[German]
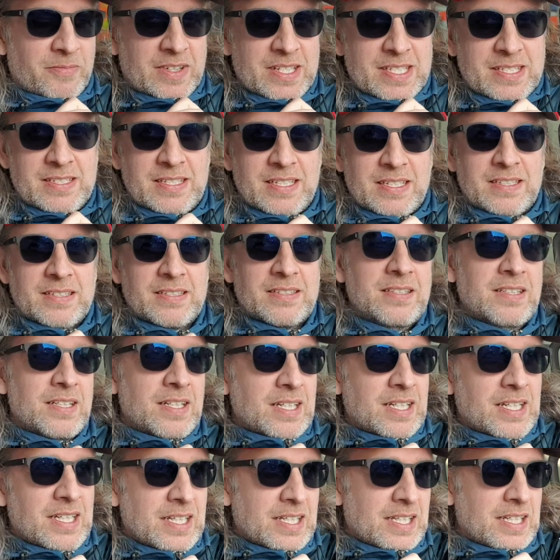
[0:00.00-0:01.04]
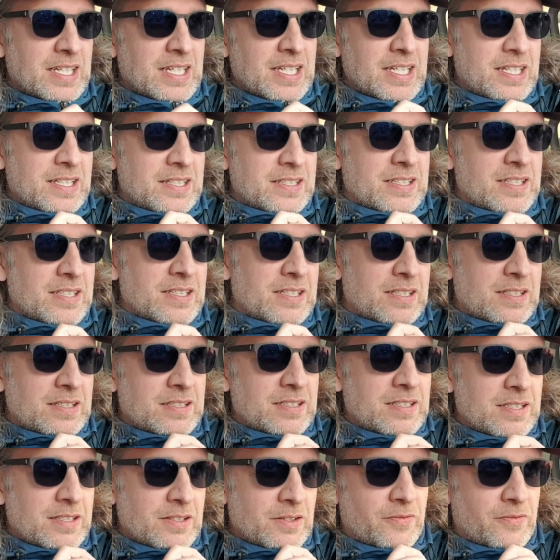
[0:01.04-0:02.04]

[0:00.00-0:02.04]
was der in äh,